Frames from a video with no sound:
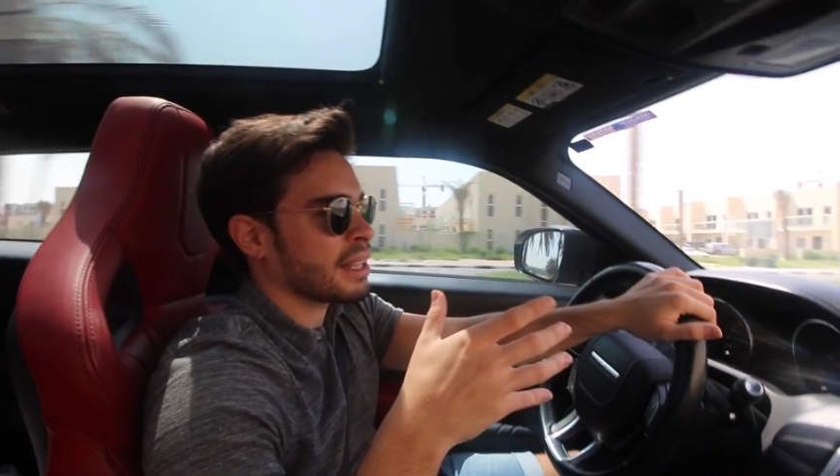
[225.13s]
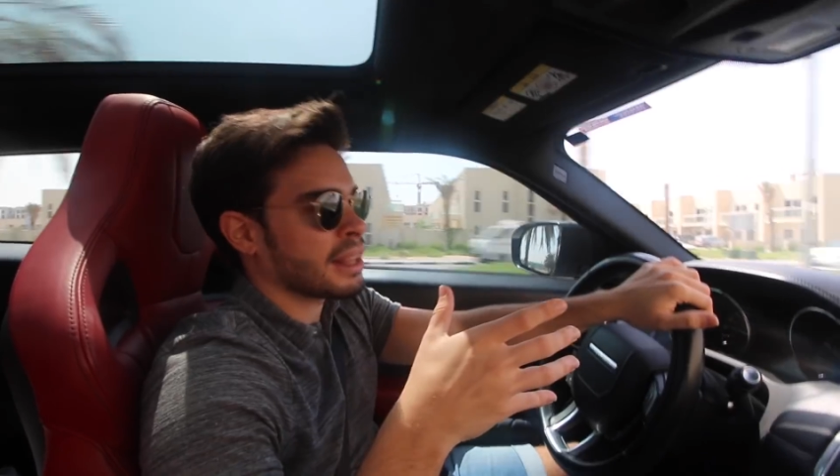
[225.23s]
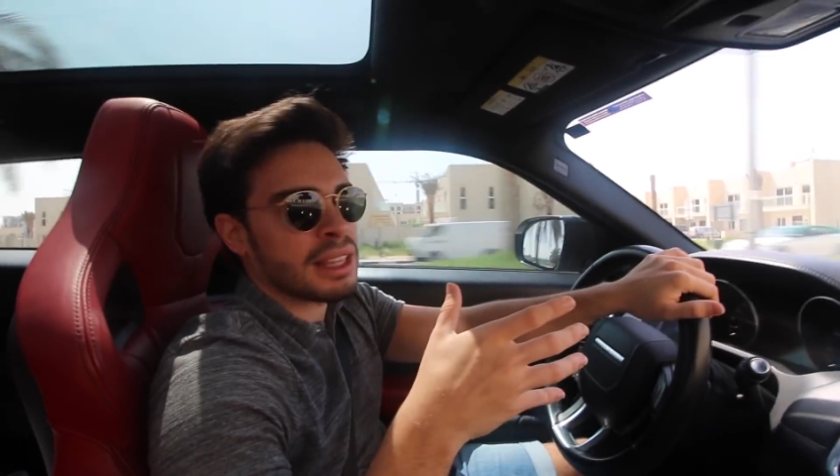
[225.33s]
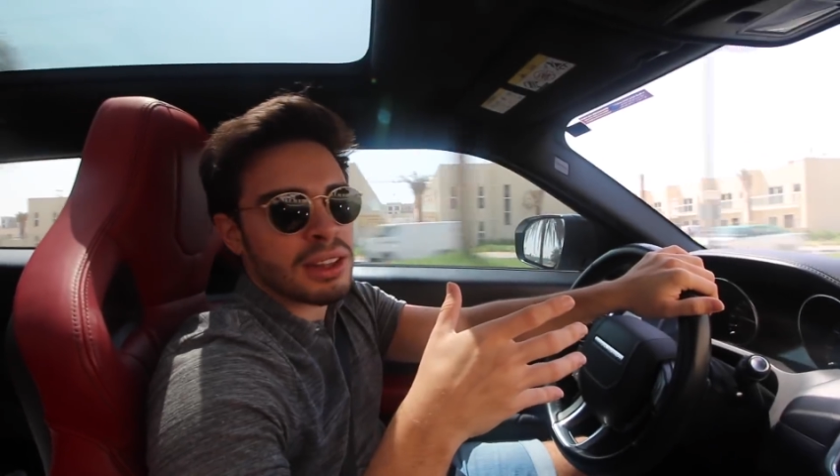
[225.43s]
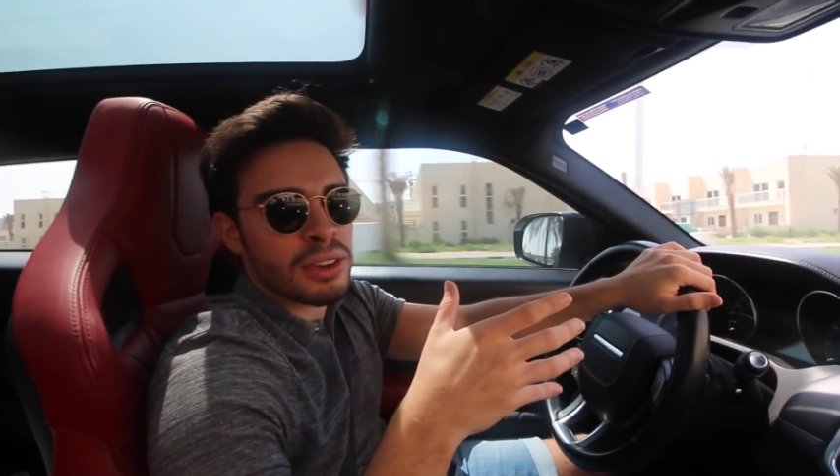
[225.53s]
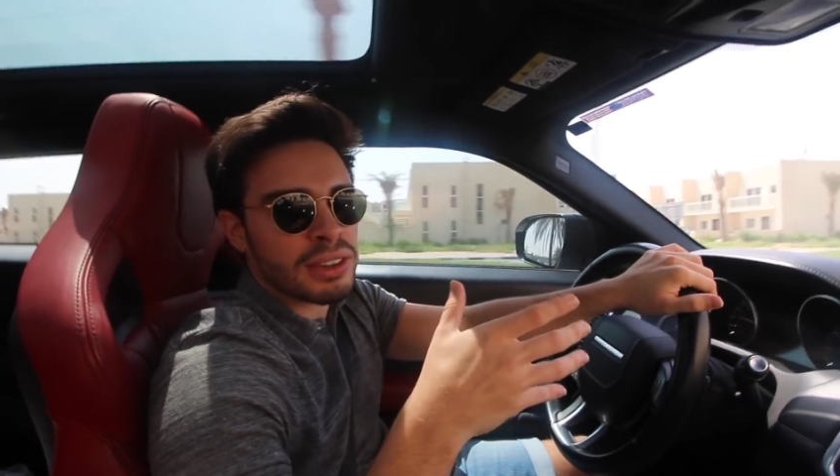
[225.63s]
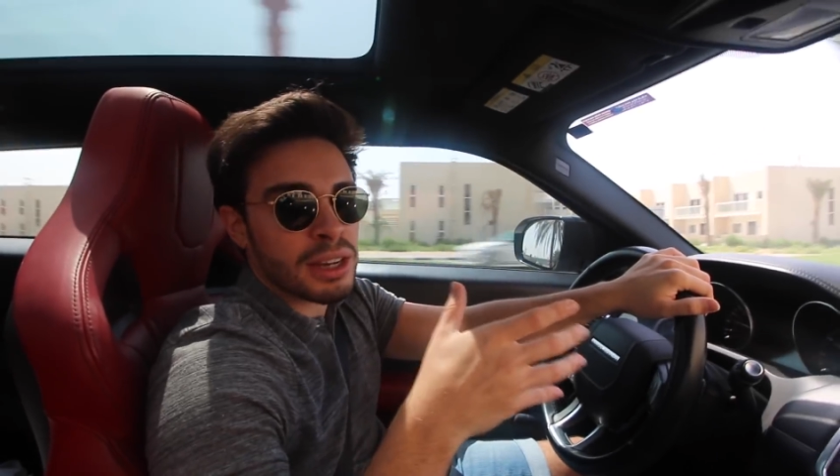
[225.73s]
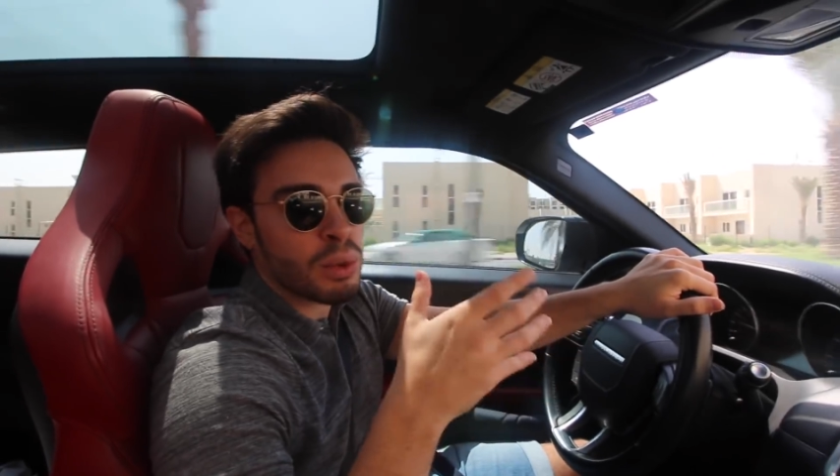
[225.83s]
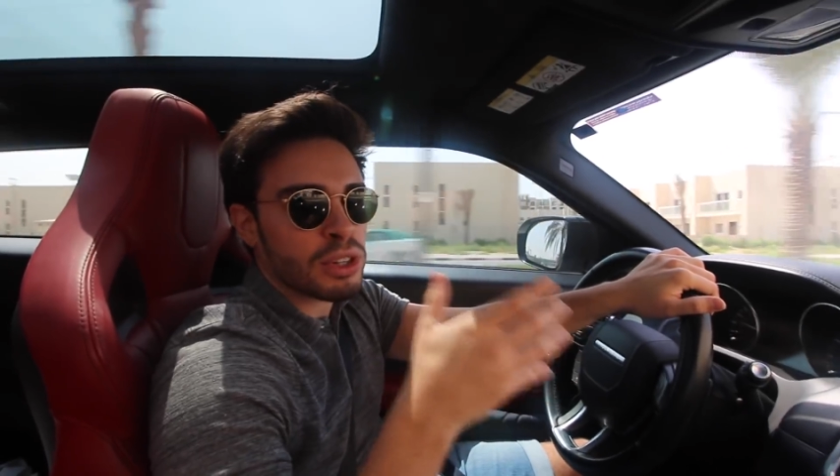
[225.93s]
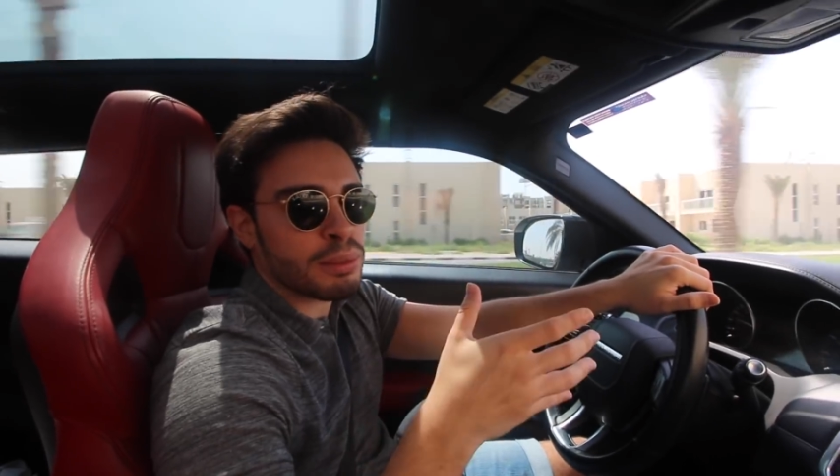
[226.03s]
sencillo
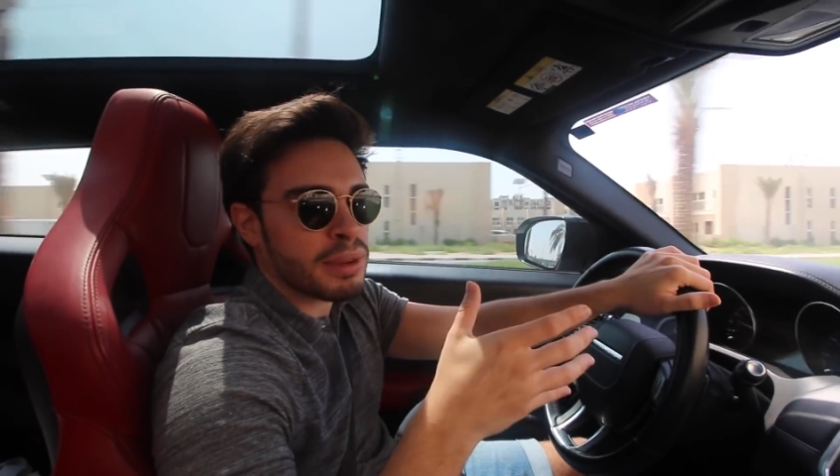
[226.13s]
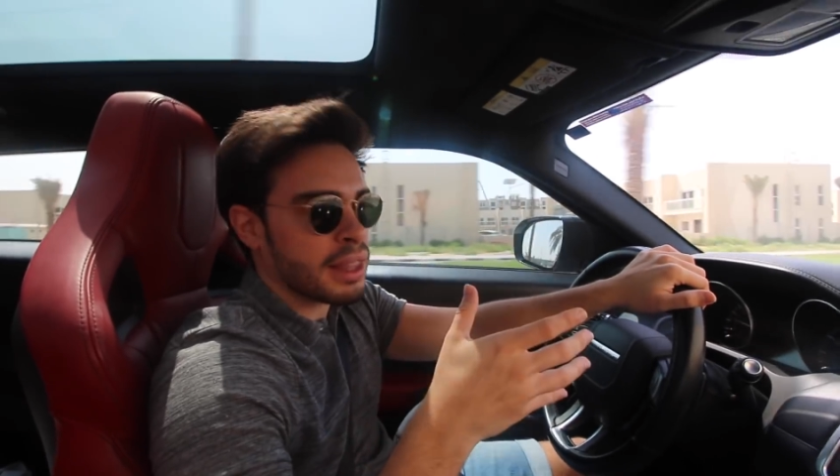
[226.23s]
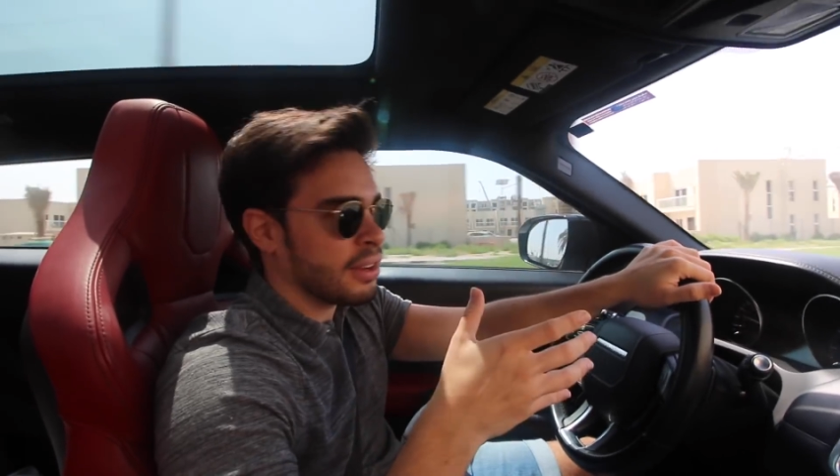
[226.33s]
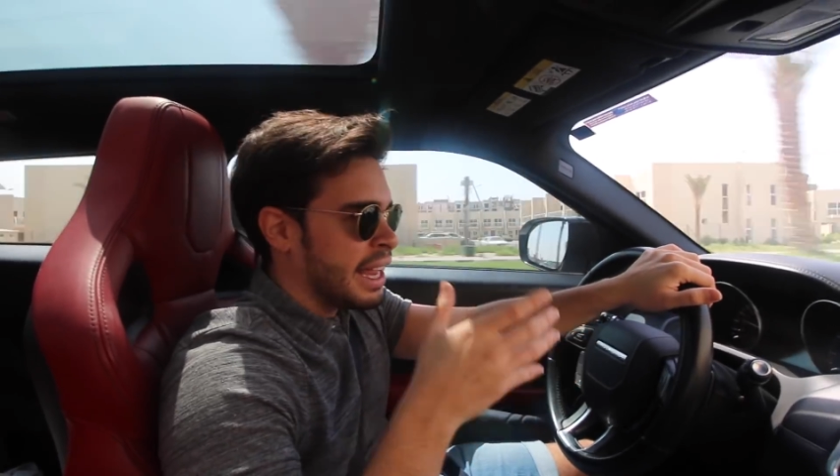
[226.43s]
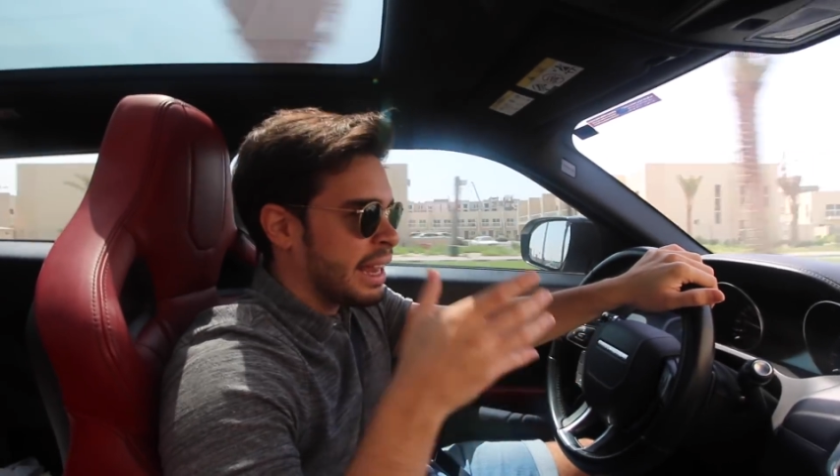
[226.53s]
encontrar buenos precios